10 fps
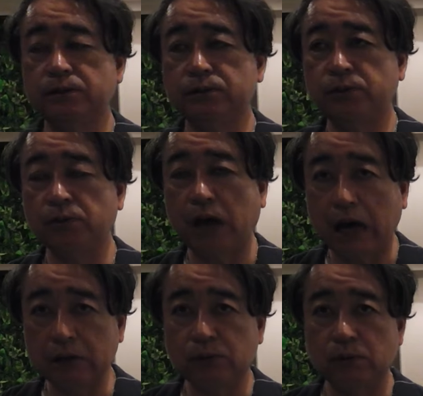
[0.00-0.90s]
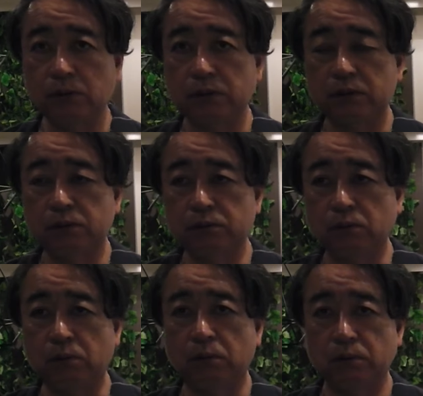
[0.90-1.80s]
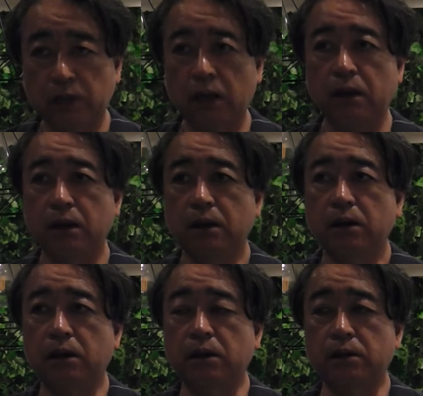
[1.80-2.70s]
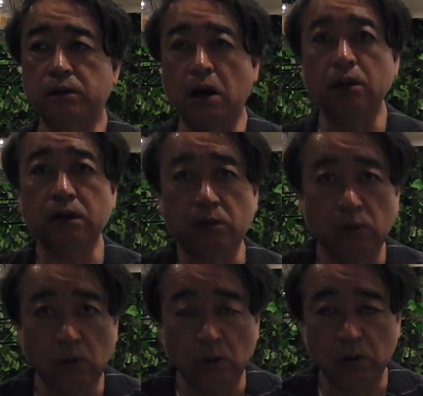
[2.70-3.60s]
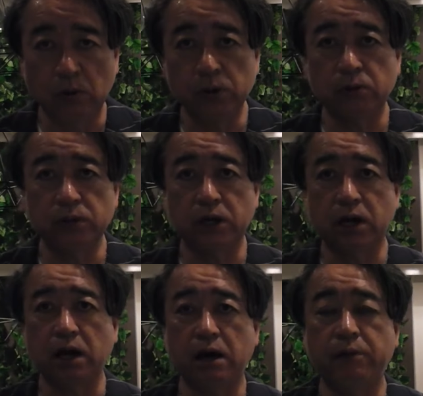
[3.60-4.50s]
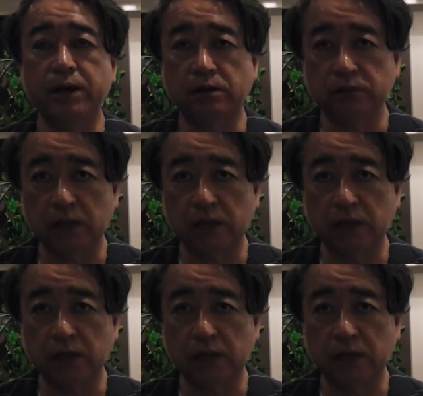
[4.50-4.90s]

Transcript: その後のところでえー、なんかこう追い込んでから合わなく